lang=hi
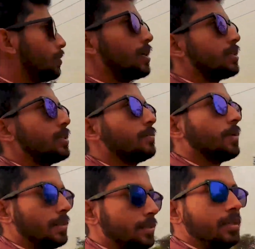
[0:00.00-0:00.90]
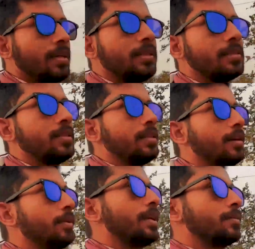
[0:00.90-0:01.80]
दो या से पाँच दिन या दस दिन या
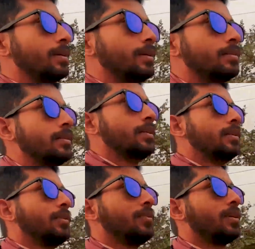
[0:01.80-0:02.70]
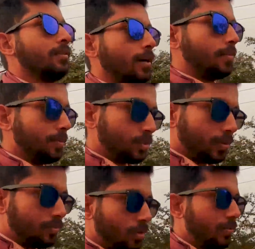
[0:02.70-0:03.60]
फिर एक महीना क्योंकि आप तो उसके
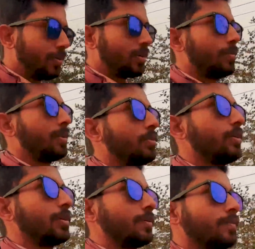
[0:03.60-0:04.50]
बाद मोटिवेट होना बंद हो जाओगे